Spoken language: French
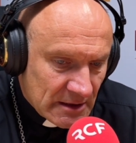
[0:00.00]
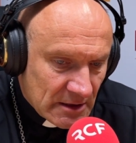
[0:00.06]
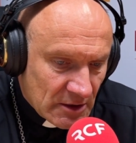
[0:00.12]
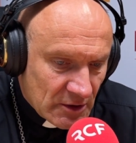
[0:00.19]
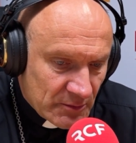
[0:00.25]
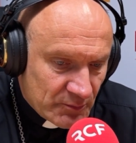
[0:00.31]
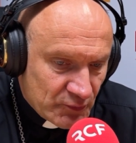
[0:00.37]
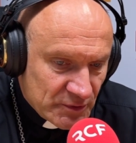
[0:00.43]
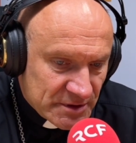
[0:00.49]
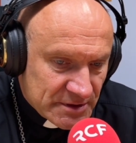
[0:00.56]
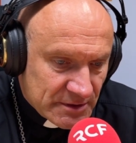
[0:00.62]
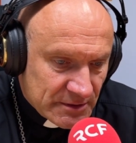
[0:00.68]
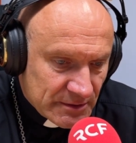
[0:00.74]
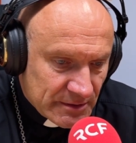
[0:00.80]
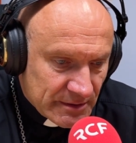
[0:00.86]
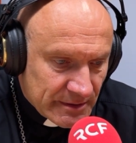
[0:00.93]
euh,
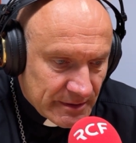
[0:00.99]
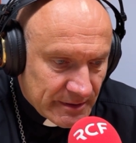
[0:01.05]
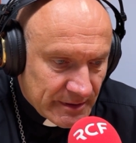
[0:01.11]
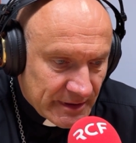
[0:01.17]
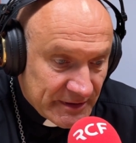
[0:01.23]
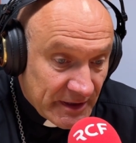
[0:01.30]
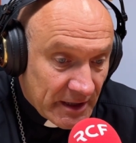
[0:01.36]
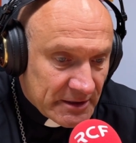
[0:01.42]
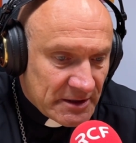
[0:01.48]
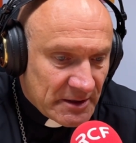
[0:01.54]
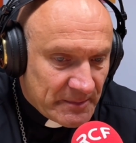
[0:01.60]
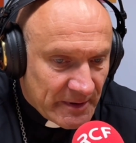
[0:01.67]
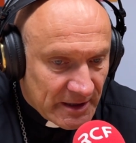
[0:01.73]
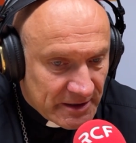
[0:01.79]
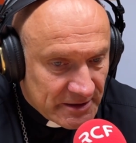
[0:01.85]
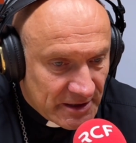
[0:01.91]
puisque euh, un dernier
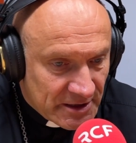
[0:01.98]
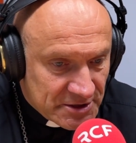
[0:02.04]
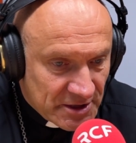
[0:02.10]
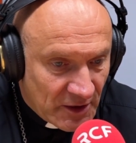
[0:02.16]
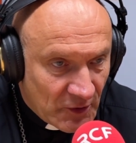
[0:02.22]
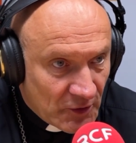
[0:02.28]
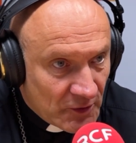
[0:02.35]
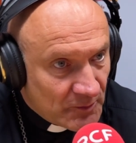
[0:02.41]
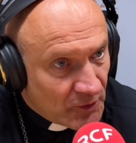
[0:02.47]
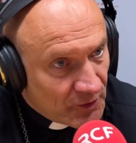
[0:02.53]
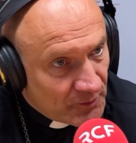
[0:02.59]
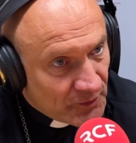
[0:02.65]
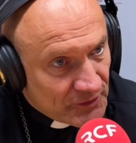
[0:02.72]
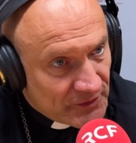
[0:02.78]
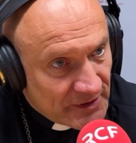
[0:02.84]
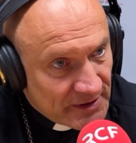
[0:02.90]
pèlerinage à Rome
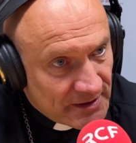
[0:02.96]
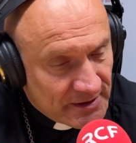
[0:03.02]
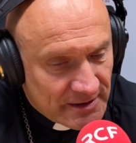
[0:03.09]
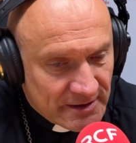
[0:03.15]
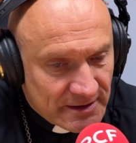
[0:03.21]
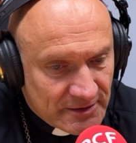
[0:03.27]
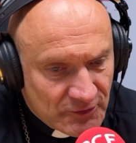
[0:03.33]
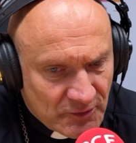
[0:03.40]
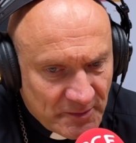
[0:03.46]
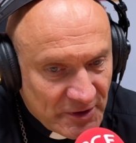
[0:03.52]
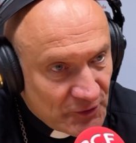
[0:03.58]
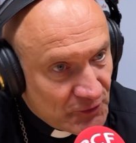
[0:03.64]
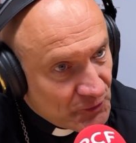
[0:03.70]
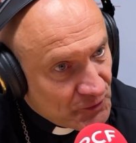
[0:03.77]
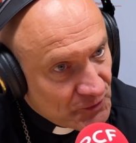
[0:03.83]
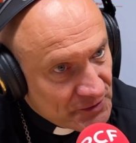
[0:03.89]
remontait à
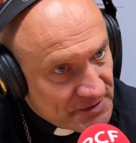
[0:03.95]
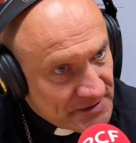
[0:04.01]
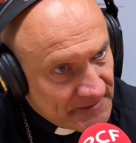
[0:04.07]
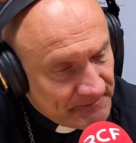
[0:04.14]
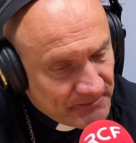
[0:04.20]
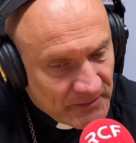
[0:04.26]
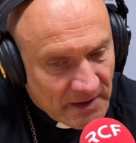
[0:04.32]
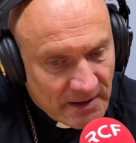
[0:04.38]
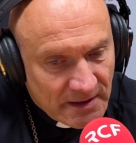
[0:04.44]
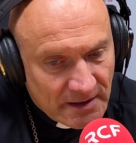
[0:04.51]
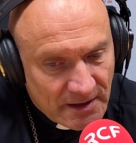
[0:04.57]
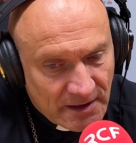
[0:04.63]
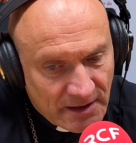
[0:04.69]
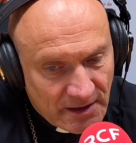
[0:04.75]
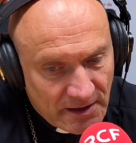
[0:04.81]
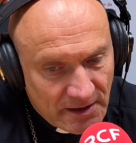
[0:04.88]
2012
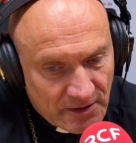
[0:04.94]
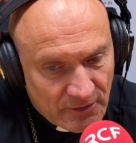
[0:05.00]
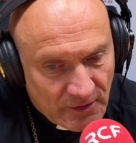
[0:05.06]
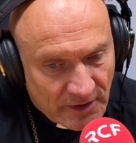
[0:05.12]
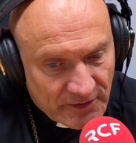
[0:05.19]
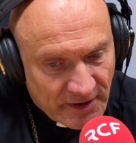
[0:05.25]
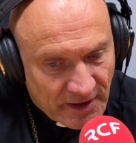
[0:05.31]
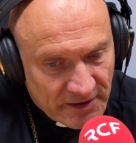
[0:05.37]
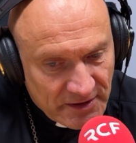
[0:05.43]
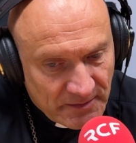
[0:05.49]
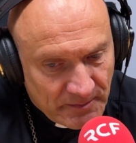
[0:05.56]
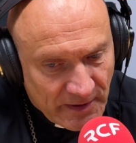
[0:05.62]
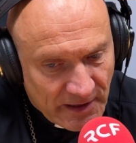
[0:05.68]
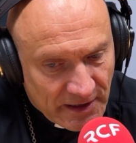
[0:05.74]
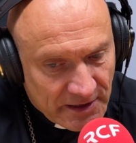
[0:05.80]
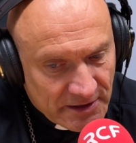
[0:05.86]
et euh, un dernier
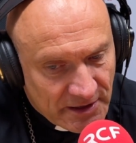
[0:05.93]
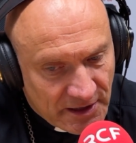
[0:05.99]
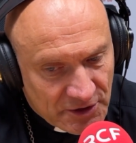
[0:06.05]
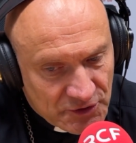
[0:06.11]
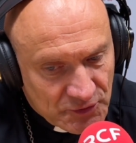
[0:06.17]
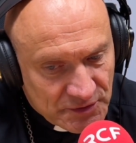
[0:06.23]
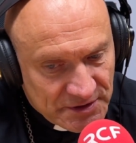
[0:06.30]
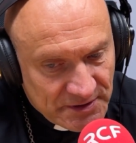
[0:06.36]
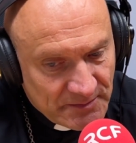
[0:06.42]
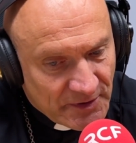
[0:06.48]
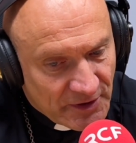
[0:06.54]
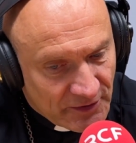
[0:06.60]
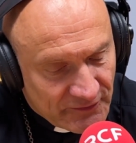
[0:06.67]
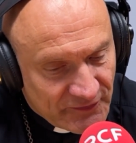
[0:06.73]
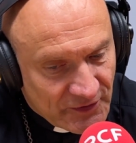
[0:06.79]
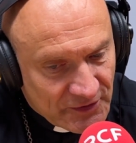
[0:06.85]
pèlerinage aussi, mais
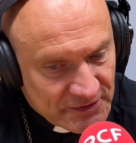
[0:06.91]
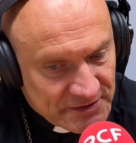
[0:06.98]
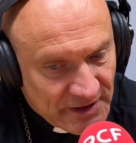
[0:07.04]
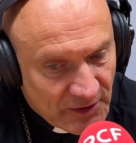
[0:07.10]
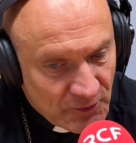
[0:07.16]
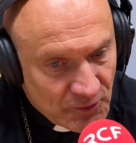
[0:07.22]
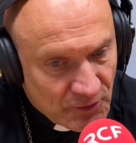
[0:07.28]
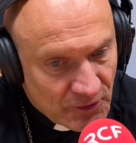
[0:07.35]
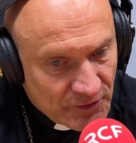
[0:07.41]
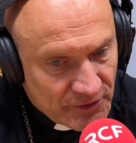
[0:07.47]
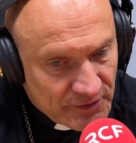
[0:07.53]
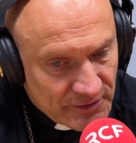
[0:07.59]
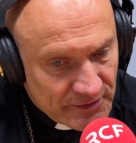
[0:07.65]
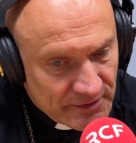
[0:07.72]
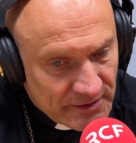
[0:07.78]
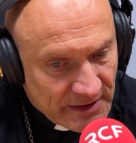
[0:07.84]
en France, à
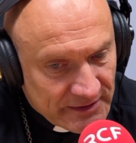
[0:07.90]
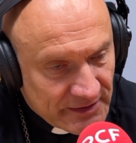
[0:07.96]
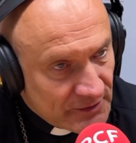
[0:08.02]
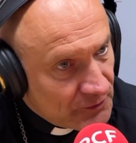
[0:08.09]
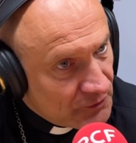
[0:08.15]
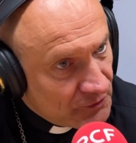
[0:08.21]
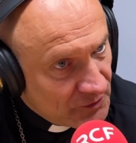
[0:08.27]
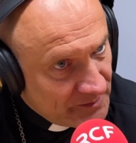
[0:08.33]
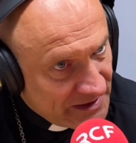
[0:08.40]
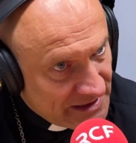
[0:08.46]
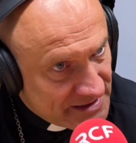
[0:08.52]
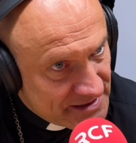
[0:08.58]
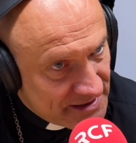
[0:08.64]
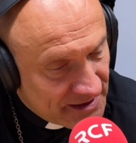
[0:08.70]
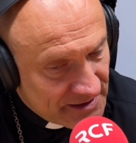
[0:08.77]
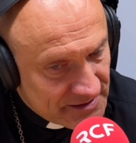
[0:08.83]
Lourdes, datait de
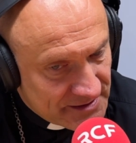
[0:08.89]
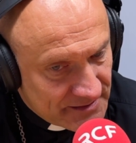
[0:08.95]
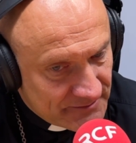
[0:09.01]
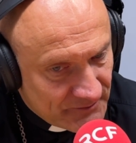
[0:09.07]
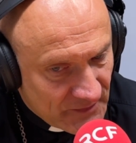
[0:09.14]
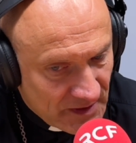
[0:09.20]
2016.